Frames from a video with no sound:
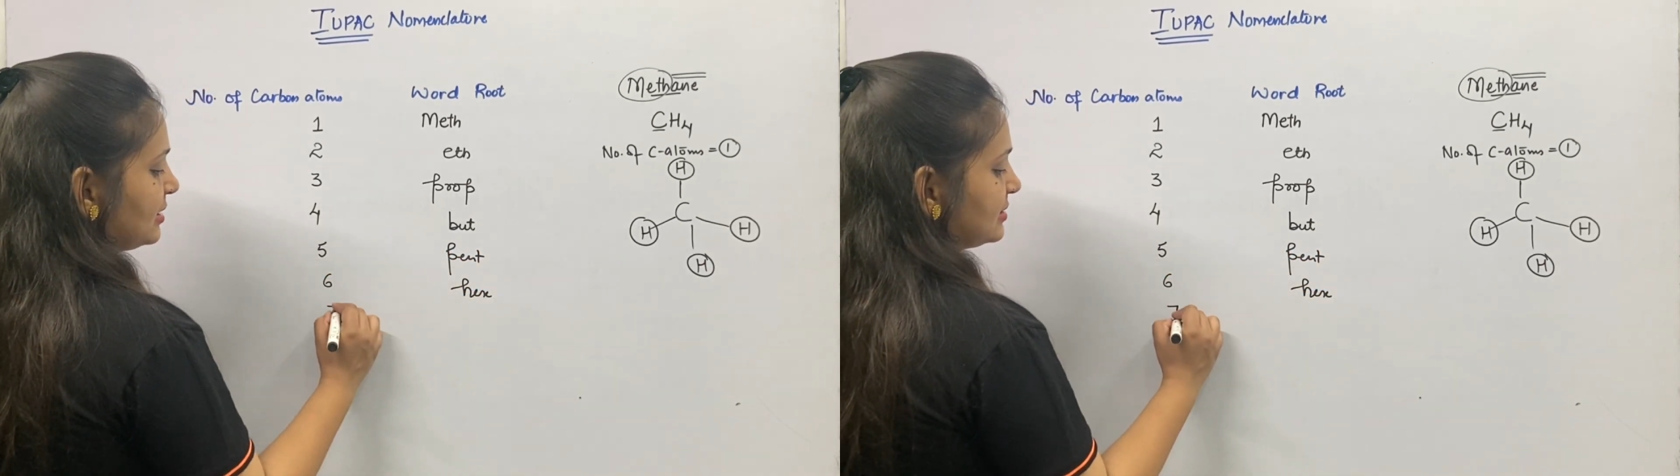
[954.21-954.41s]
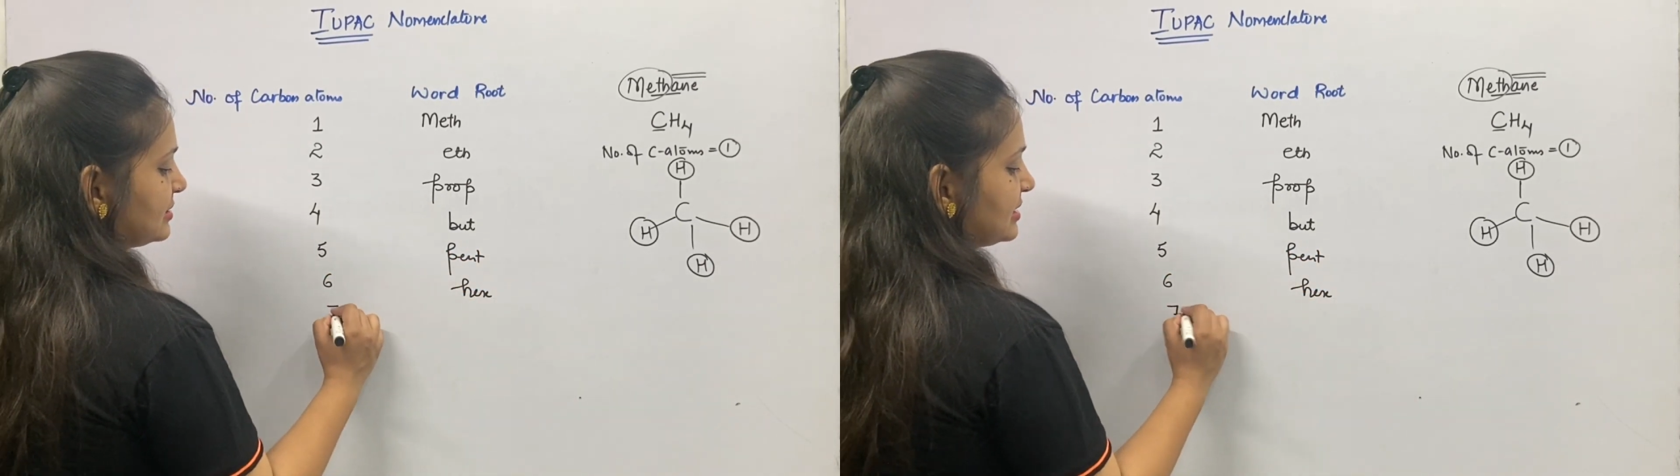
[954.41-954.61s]

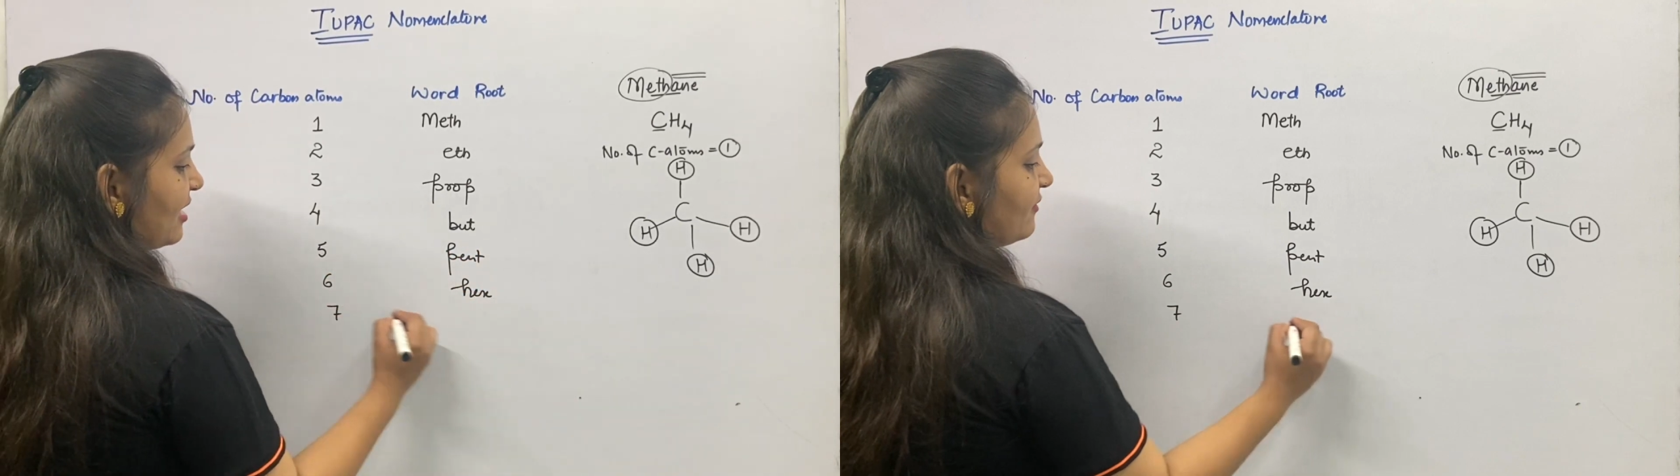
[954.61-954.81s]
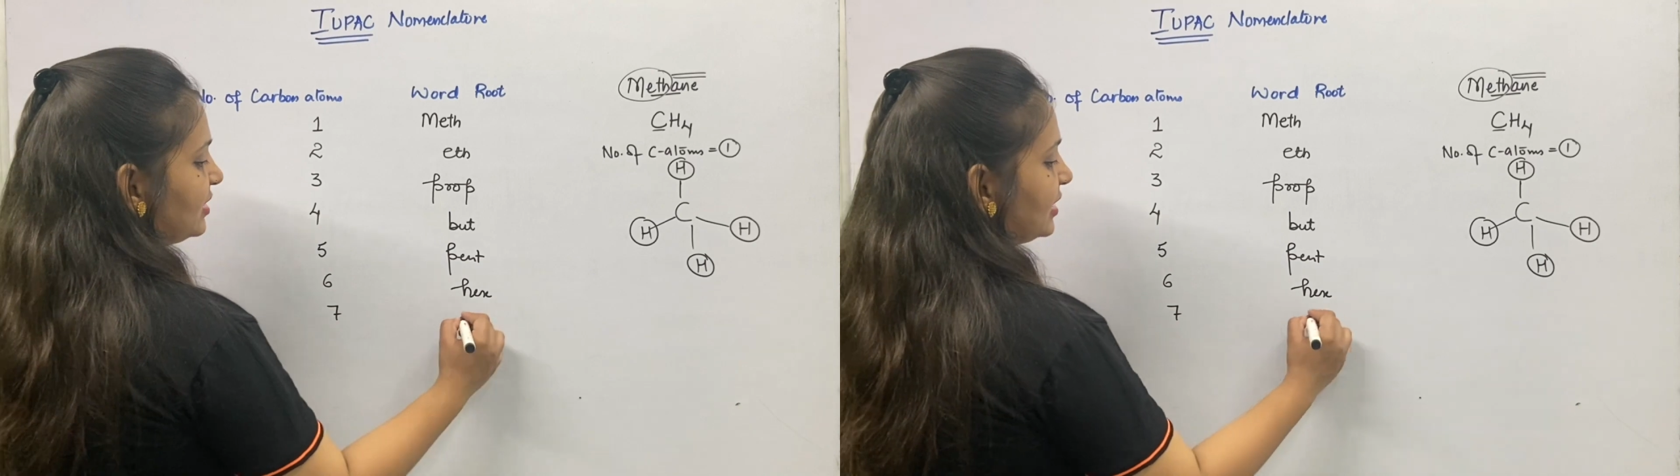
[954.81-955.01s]

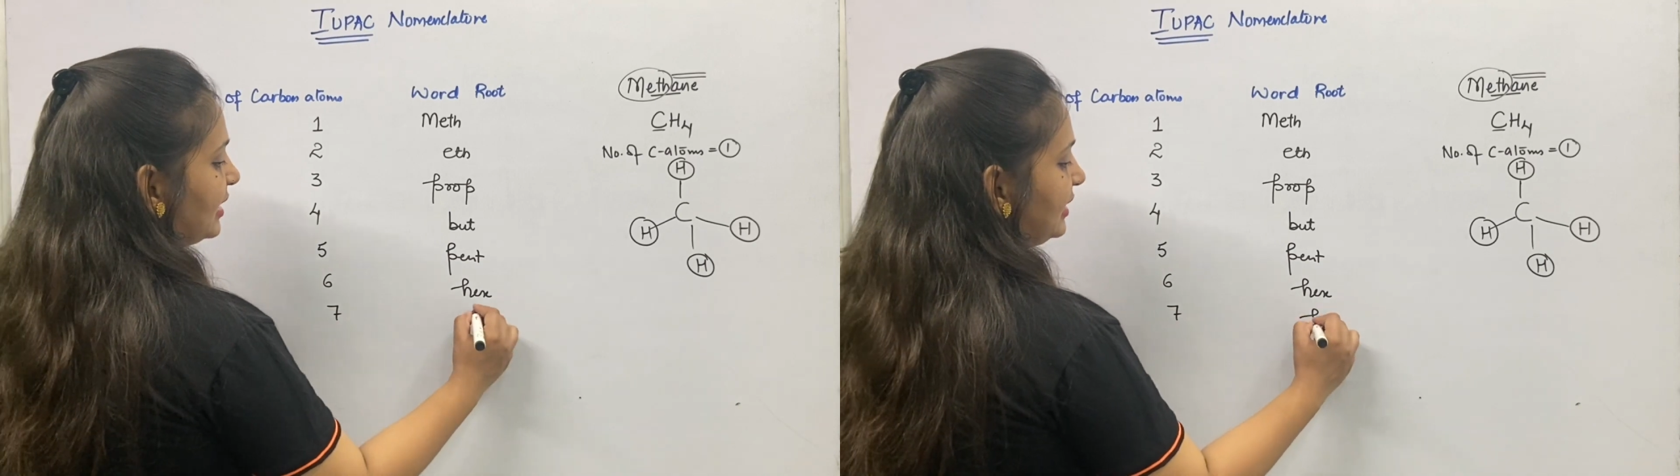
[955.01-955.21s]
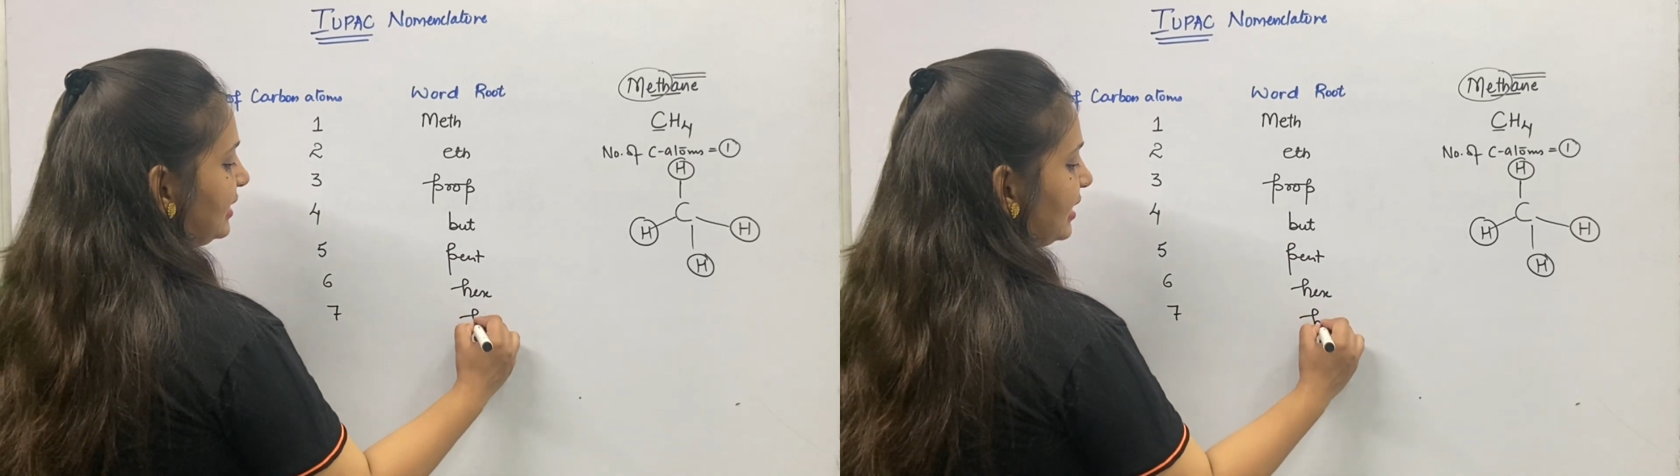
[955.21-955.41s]
सेवन के
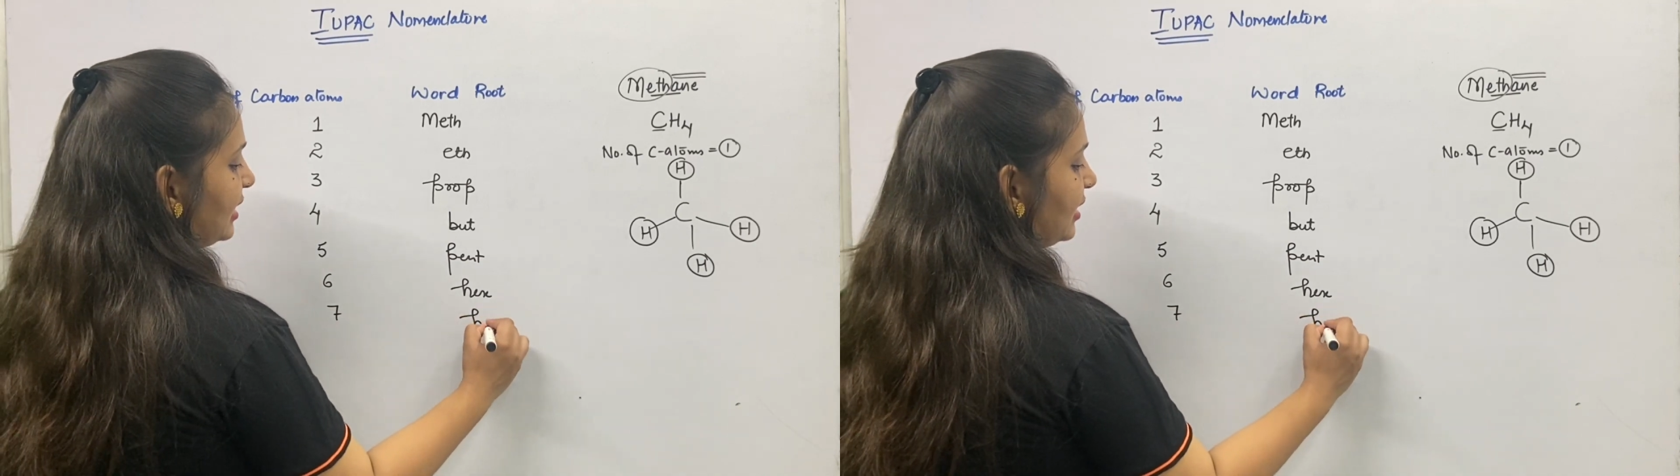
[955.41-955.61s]
लिए